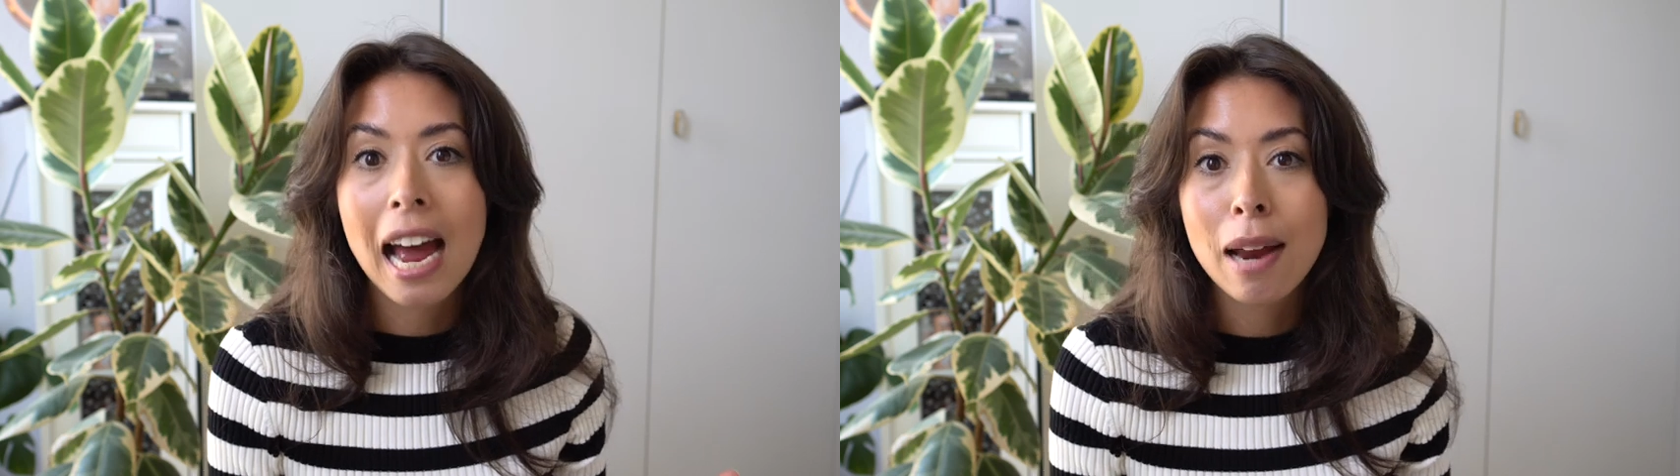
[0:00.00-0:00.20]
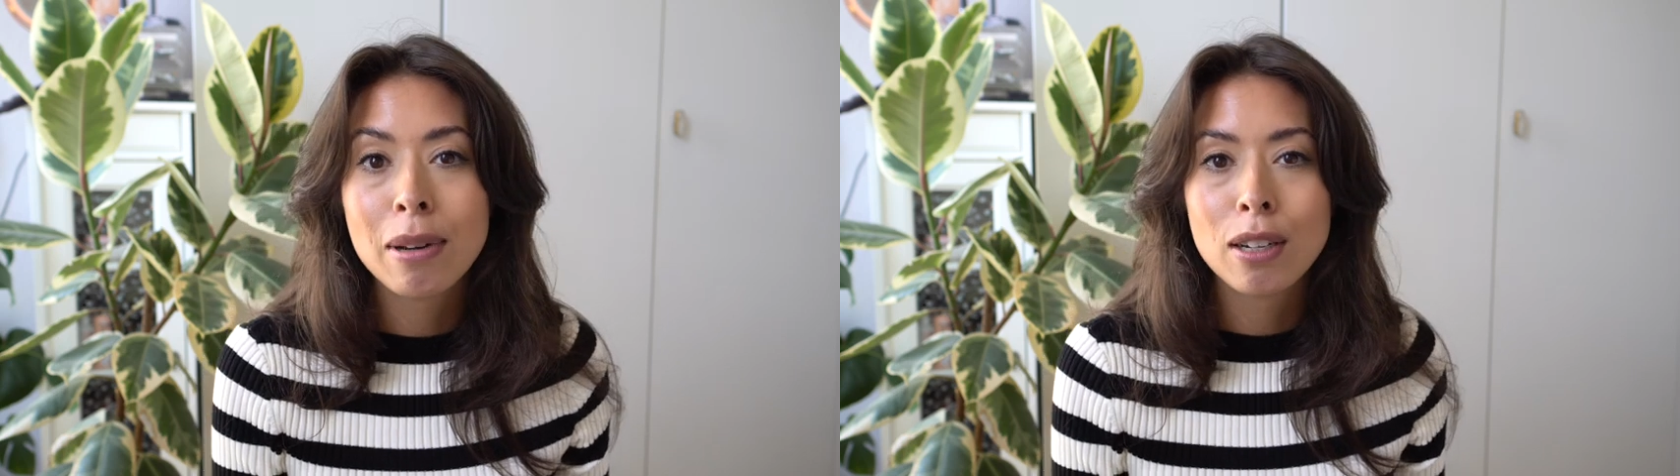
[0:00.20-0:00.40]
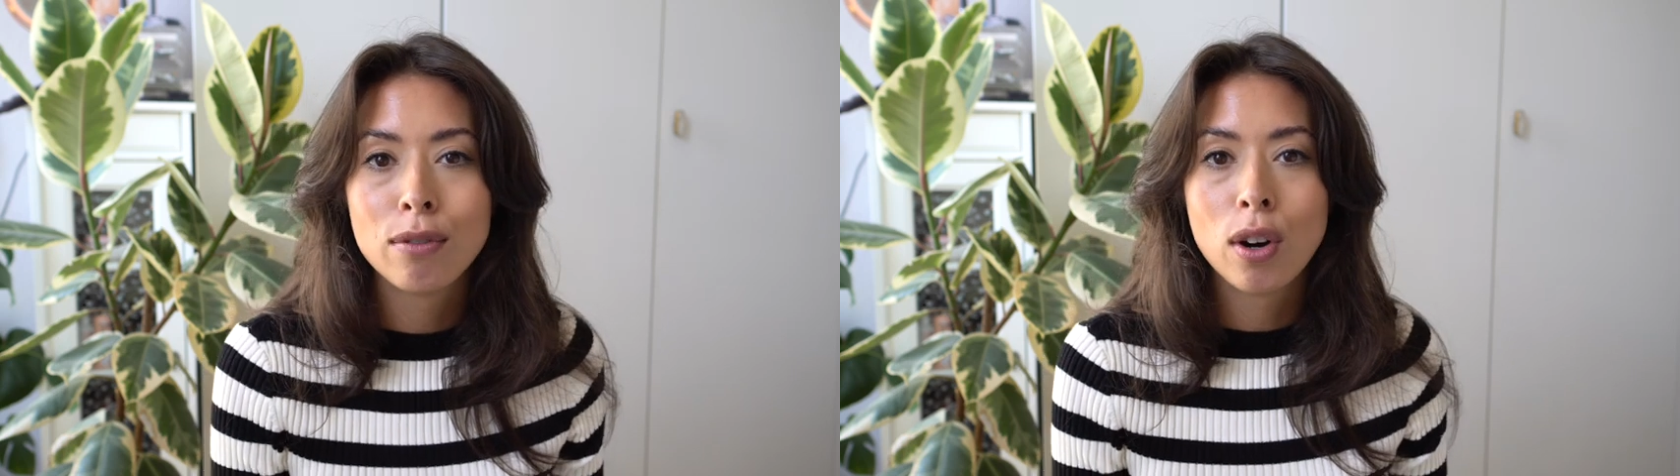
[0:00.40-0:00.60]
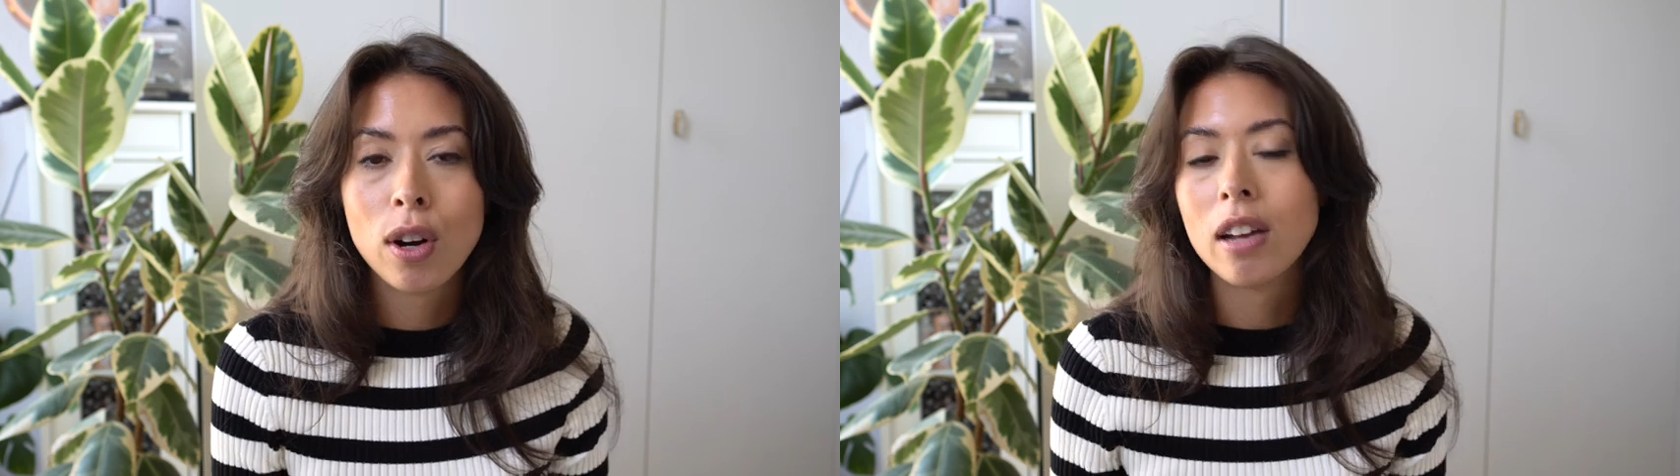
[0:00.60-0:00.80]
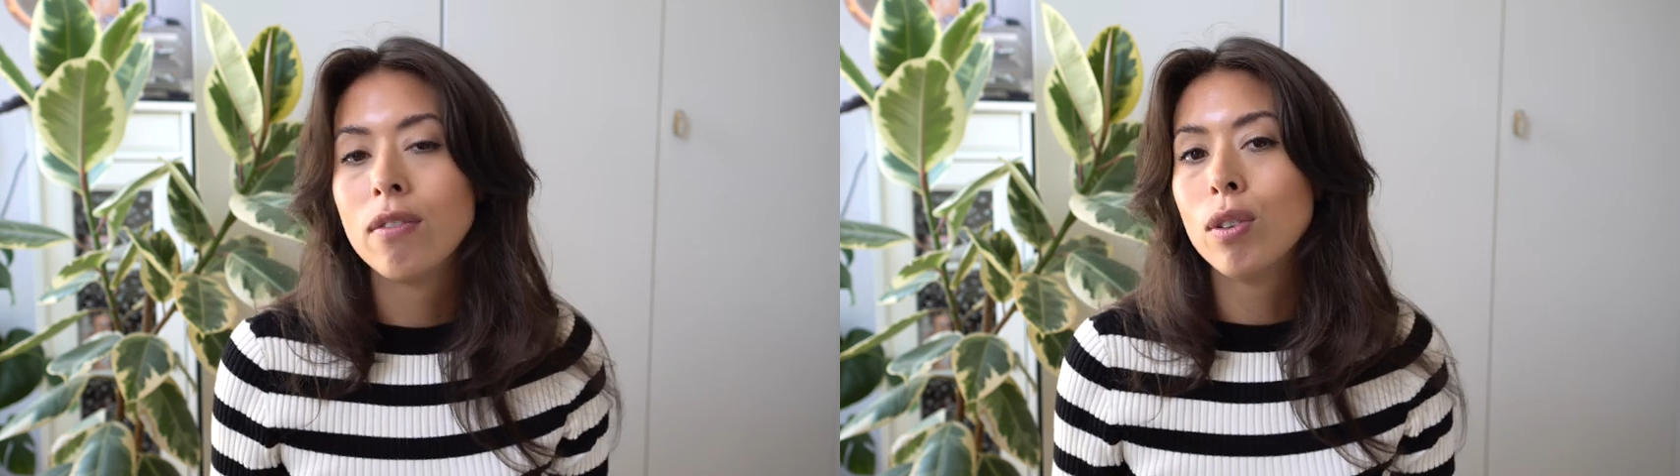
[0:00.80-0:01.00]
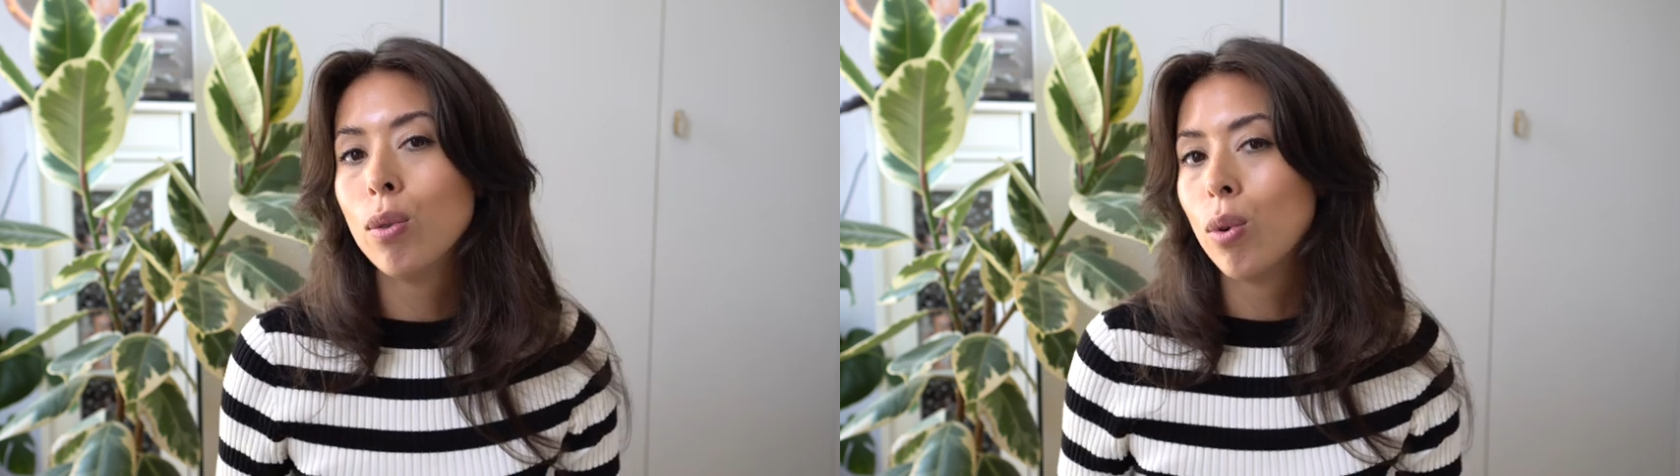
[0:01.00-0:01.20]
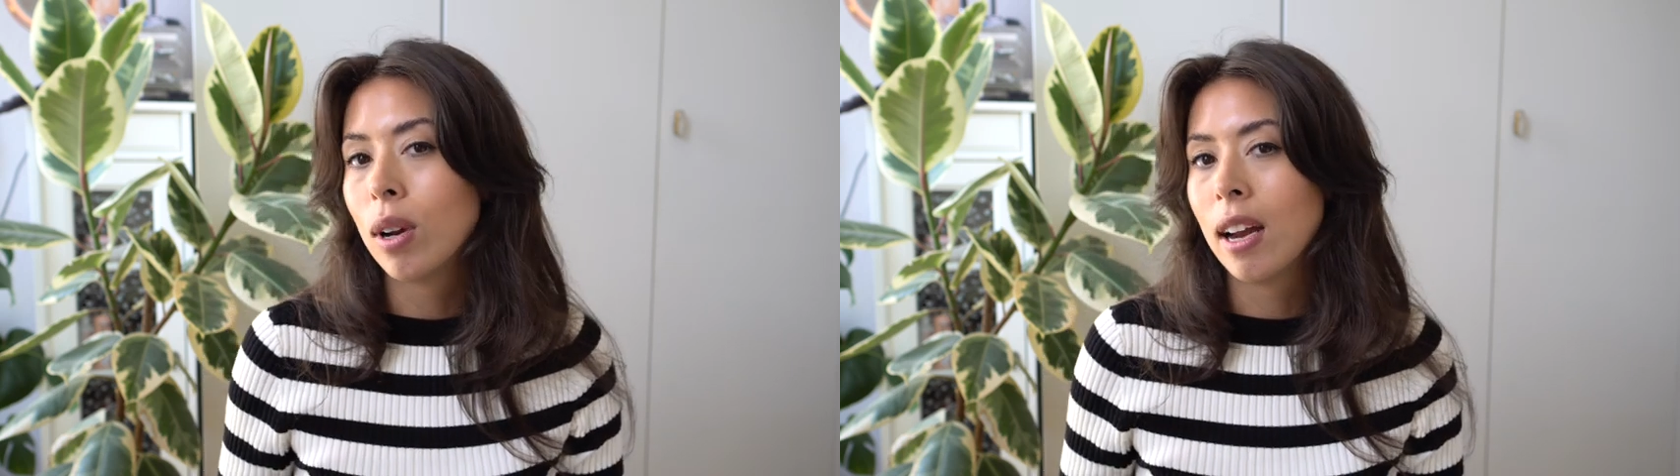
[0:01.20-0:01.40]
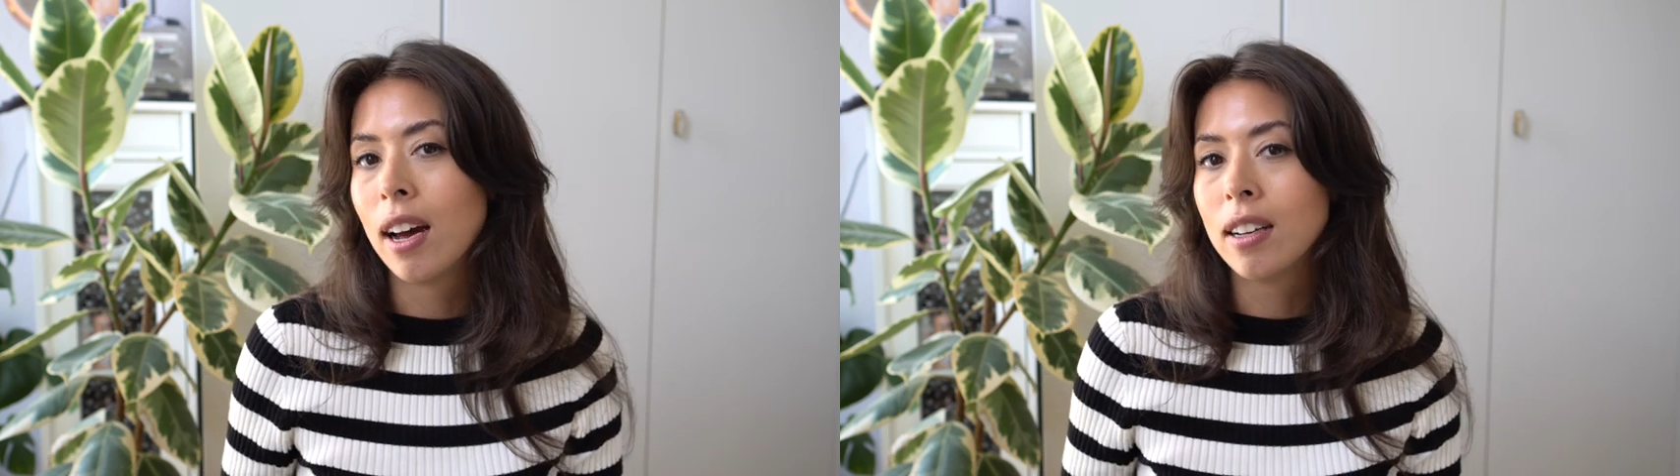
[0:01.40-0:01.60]
einmal die Woche ein Video
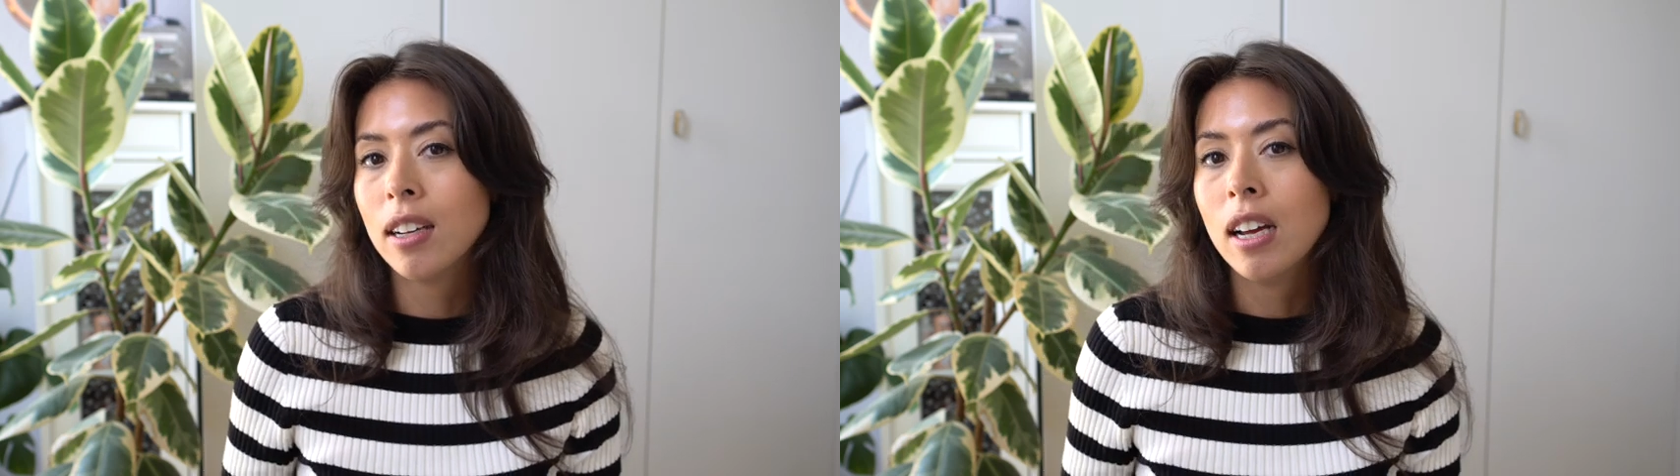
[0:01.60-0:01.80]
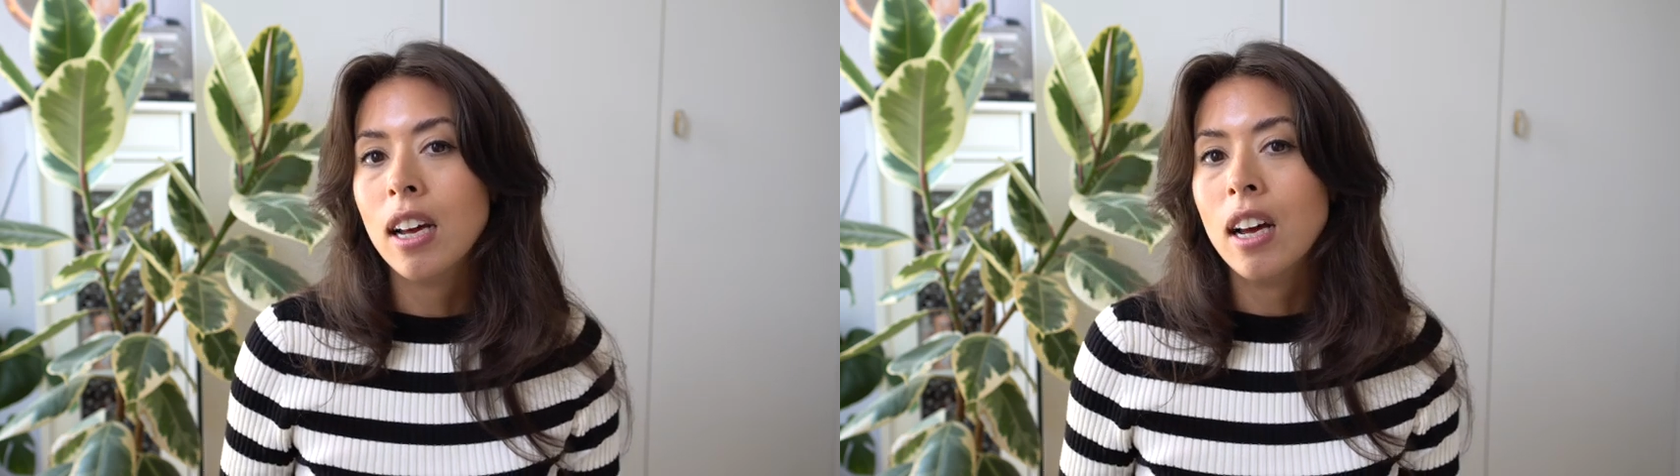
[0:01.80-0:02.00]
hochladen